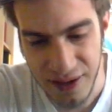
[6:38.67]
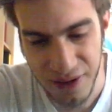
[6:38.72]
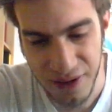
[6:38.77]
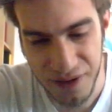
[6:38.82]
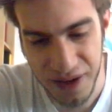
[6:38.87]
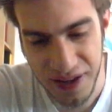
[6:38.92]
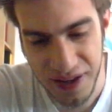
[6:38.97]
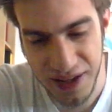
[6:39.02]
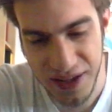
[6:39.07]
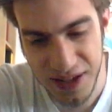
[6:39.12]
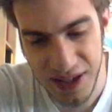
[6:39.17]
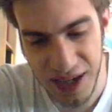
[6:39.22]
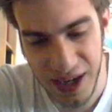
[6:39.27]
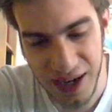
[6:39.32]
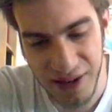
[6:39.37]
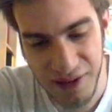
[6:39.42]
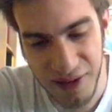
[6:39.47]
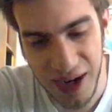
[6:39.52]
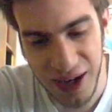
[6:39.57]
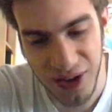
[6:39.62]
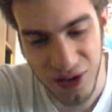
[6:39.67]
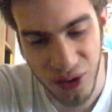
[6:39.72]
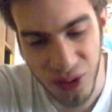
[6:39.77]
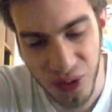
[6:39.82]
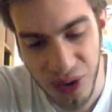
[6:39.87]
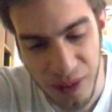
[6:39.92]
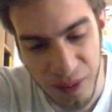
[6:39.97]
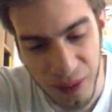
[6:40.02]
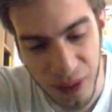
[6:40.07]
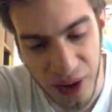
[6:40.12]
infatti sta arrivando
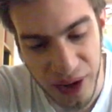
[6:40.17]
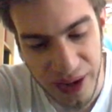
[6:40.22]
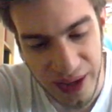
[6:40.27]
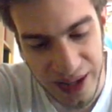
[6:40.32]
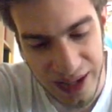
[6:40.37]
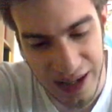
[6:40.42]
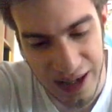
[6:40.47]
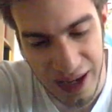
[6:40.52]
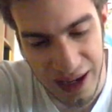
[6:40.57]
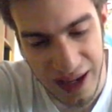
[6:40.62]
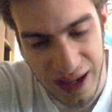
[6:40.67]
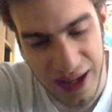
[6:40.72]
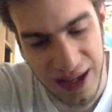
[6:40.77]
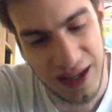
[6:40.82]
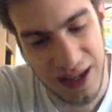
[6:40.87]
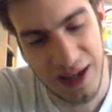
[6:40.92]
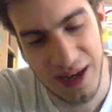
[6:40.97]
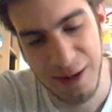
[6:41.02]
qui poi le, eh, le,